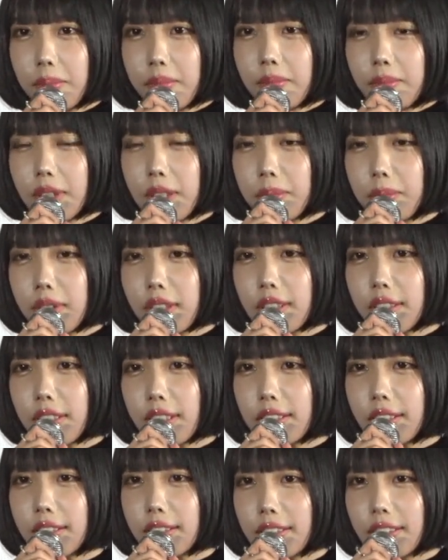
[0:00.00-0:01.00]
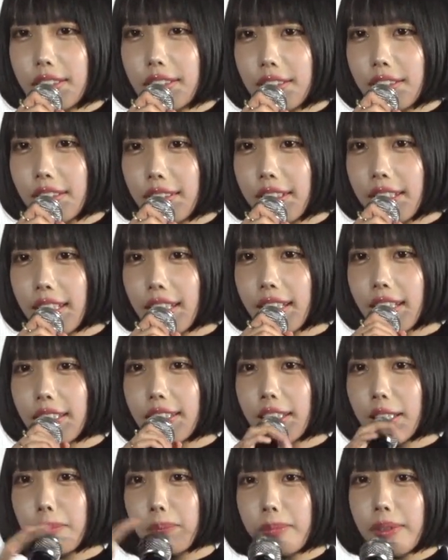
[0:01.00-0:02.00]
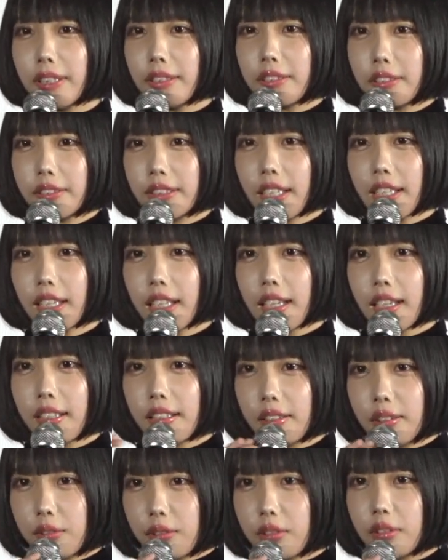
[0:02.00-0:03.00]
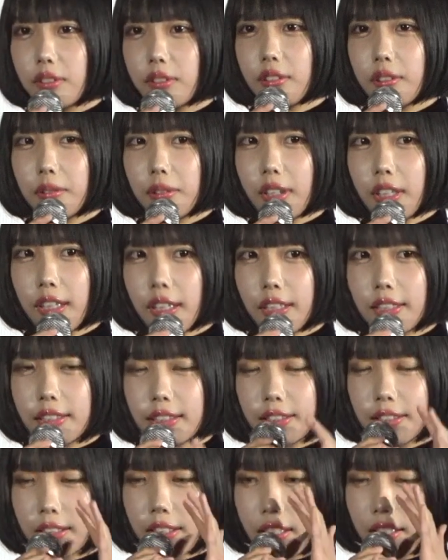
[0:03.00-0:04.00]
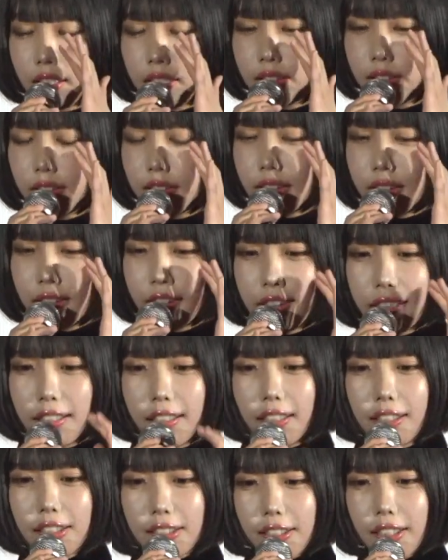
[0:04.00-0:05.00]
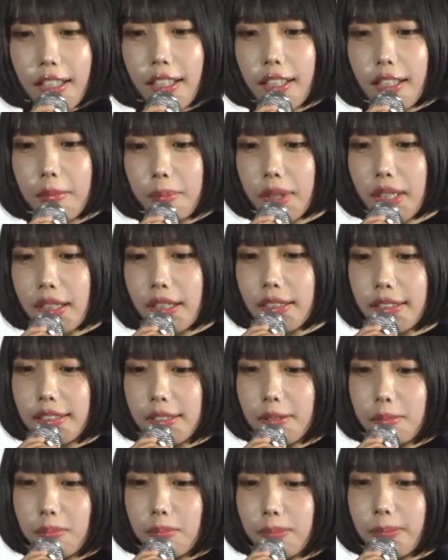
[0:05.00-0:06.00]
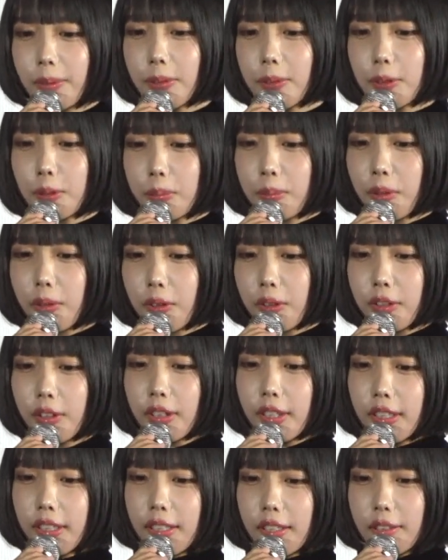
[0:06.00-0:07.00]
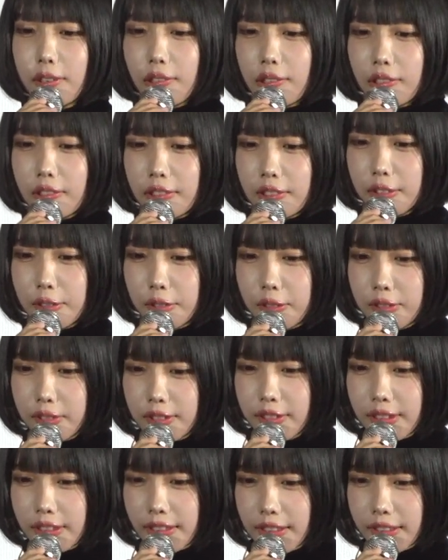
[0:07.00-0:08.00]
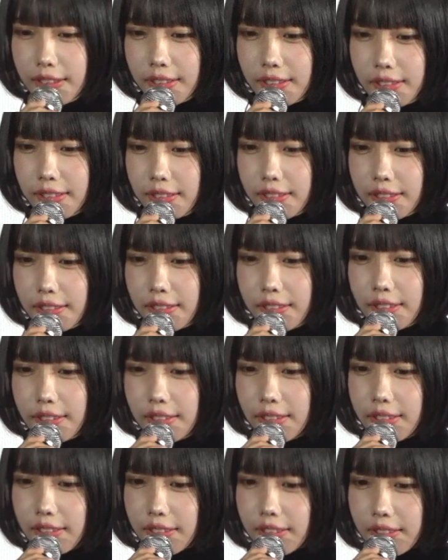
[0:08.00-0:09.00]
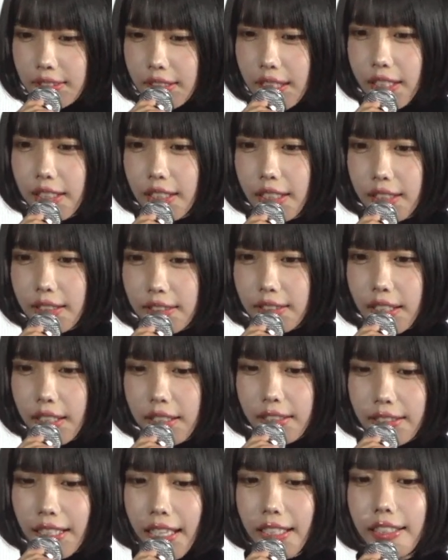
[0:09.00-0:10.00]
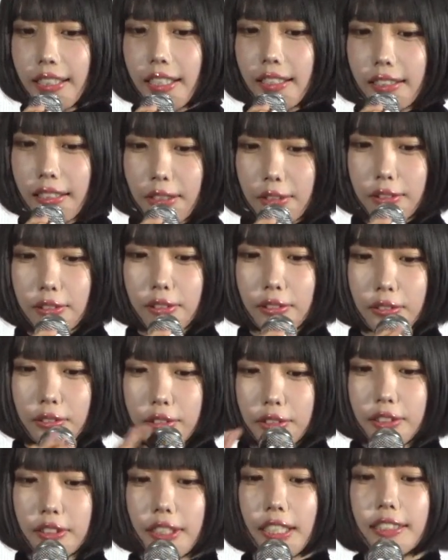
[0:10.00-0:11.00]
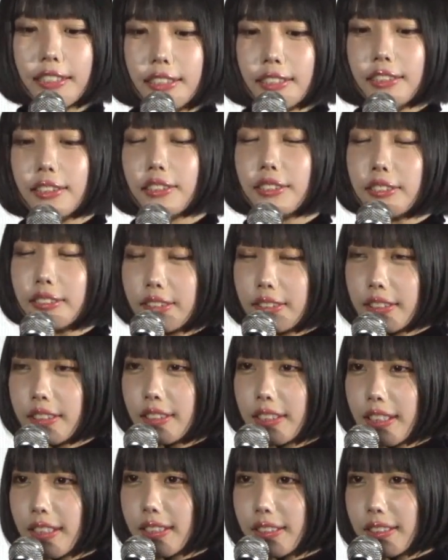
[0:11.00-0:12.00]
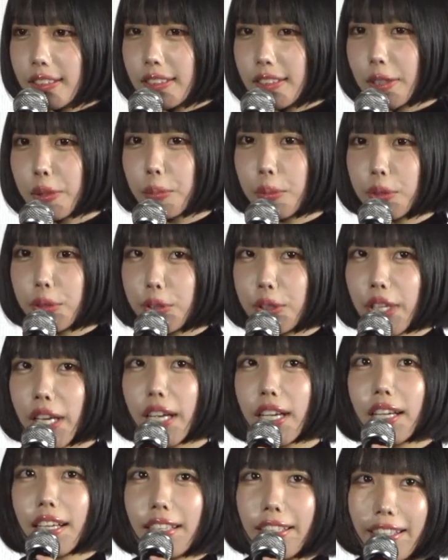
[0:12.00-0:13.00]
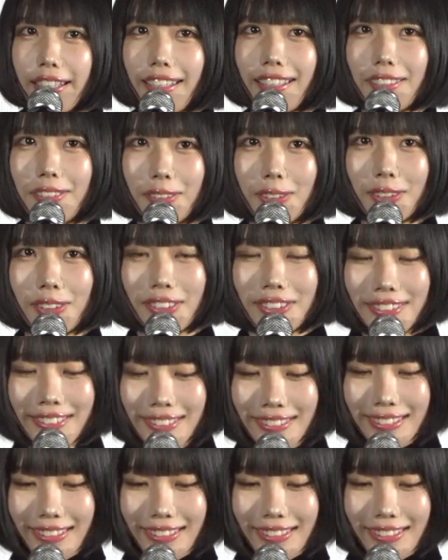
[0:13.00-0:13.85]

ミミっていうその エーアール アプリの中のアスカが、まあ僕もこうなんか何年かこうこういう活動をしてる中で、こ